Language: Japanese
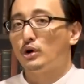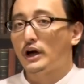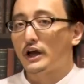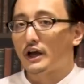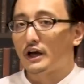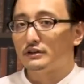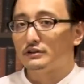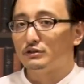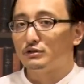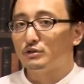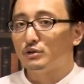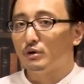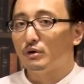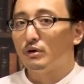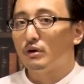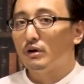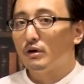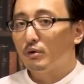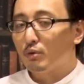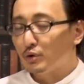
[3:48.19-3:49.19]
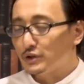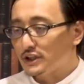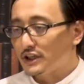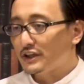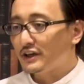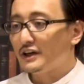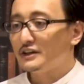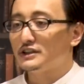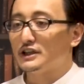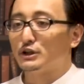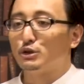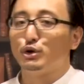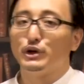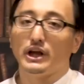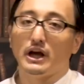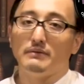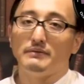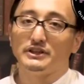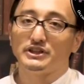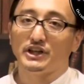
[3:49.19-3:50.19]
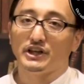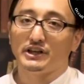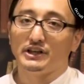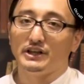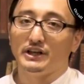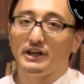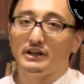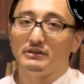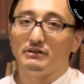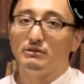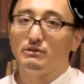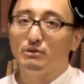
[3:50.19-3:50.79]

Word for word: 妖怪かというとこちらに関しては鳥山石燕